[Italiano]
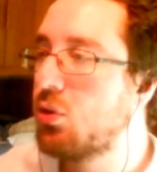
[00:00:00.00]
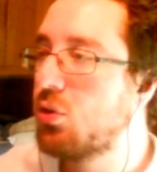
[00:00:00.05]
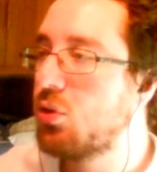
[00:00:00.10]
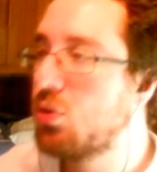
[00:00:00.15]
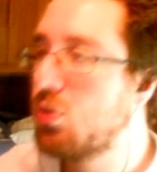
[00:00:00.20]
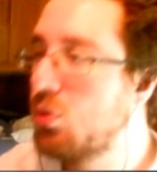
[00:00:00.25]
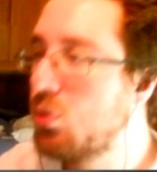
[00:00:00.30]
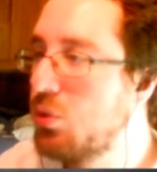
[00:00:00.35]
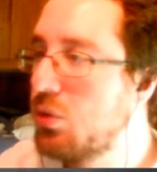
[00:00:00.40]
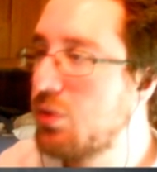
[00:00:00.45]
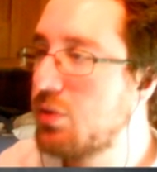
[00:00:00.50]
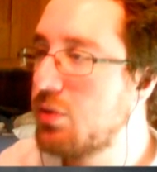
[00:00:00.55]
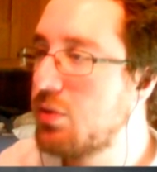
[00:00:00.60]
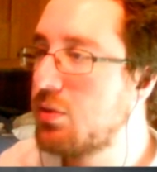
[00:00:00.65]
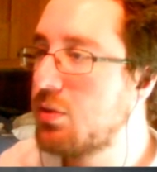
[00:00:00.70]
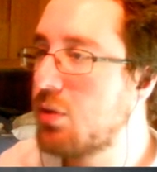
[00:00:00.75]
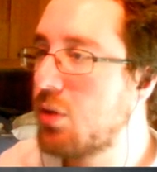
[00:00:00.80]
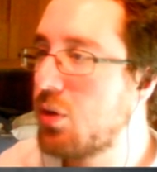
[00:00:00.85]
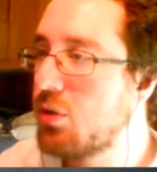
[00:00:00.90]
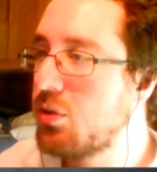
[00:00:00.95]
ma ci sono due
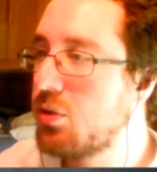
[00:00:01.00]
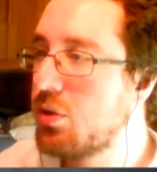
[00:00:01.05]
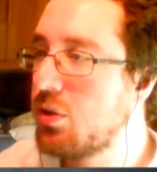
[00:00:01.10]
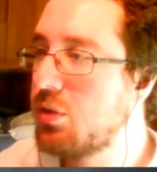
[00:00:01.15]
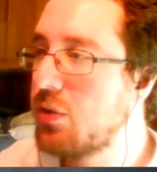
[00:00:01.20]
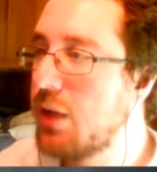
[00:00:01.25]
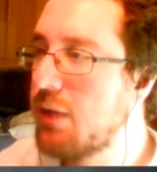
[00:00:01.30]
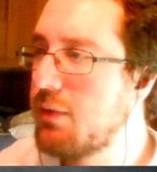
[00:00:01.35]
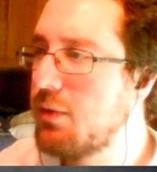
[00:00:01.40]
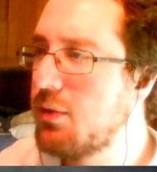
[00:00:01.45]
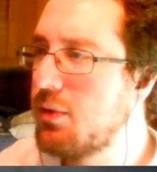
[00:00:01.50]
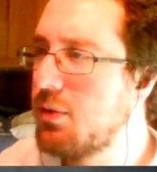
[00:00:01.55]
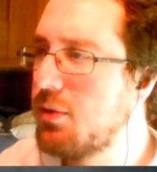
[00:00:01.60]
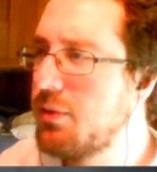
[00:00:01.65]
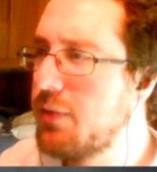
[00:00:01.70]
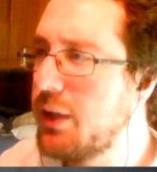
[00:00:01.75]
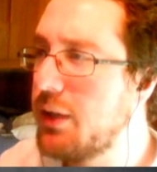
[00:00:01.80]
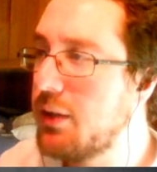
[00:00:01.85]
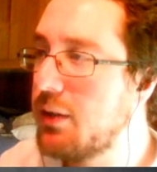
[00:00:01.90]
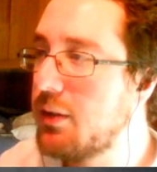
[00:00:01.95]
destroy ce ne
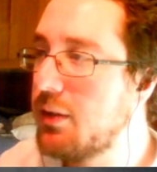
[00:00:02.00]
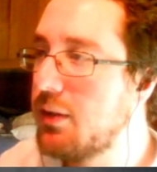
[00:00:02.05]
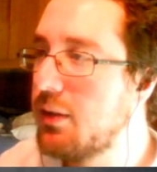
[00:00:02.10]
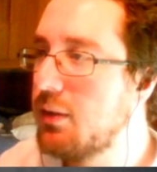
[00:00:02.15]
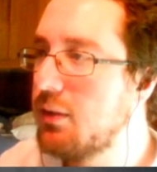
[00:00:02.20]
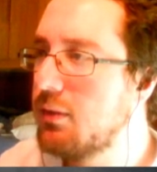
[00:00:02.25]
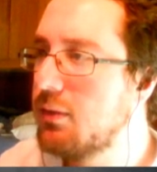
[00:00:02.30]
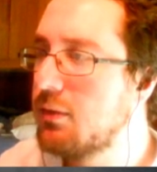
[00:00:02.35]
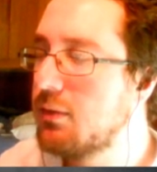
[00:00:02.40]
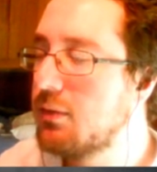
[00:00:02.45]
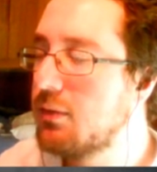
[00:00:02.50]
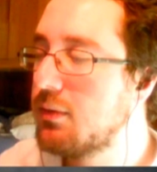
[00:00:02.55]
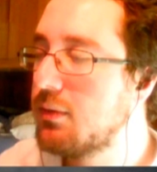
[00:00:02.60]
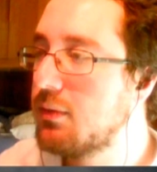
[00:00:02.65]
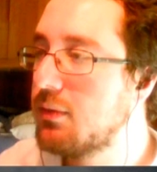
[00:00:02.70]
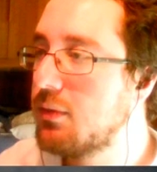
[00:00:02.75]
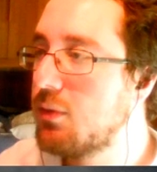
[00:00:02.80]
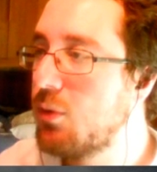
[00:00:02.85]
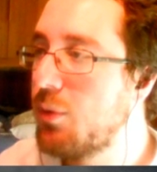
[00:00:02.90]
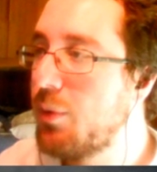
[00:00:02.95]
servono 20
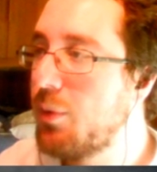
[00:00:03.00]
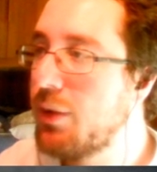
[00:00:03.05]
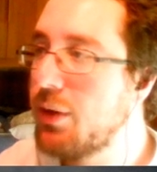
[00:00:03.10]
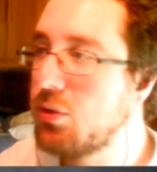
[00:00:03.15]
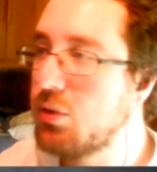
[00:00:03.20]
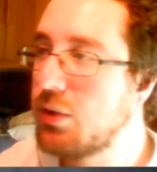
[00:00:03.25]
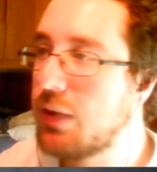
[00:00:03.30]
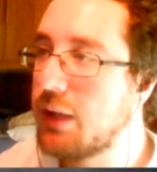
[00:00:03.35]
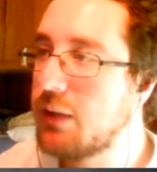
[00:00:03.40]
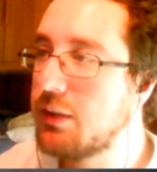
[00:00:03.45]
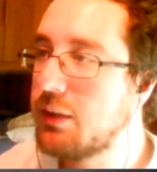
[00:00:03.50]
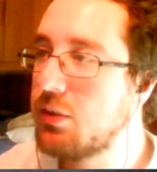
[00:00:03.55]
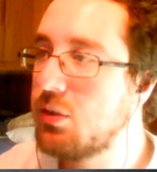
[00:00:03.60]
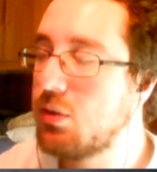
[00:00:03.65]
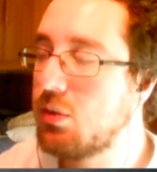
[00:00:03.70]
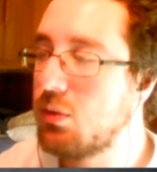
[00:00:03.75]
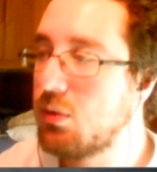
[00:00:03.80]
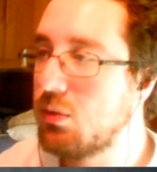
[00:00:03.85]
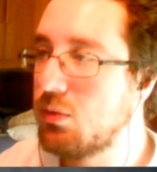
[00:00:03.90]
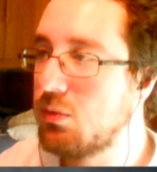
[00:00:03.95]
com'è così tanti
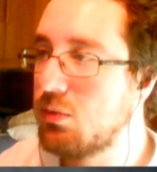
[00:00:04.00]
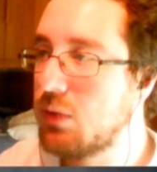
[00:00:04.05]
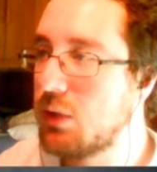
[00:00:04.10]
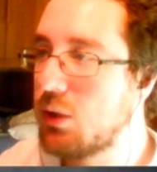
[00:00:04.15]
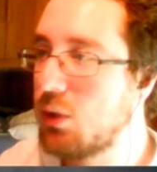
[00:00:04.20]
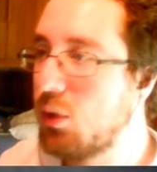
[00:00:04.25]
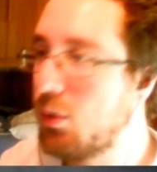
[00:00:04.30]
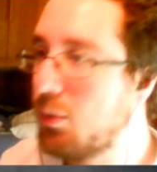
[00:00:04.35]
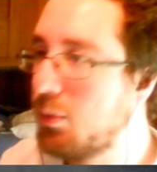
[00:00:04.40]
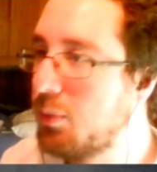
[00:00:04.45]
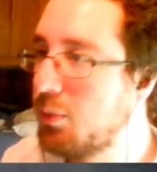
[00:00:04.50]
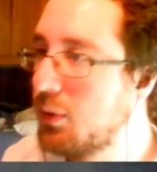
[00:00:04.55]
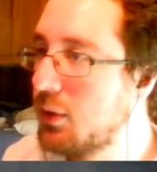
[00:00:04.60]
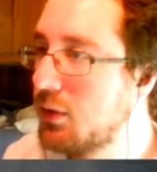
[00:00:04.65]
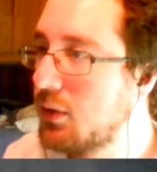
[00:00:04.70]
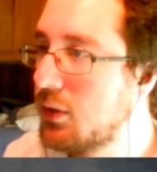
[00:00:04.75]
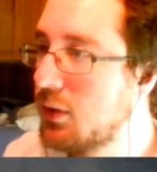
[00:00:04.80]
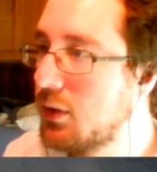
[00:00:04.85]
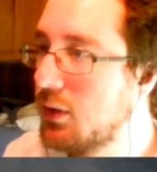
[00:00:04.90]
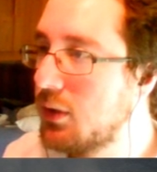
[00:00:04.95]
siamo con una
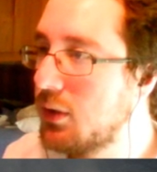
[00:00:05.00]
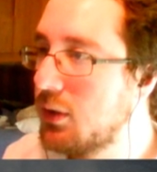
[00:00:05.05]
coop